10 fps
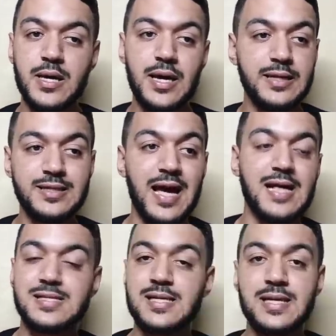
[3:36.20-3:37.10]
يعني
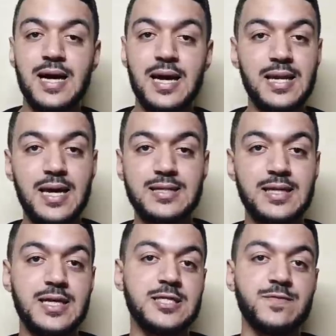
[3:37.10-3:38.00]
ضاعت تلك اللقطه
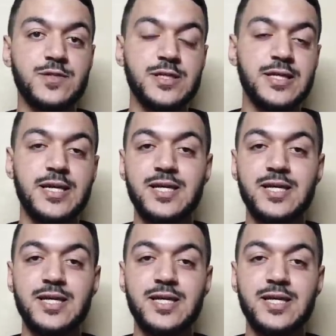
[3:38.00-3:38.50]
يعني للاسف الشديد كان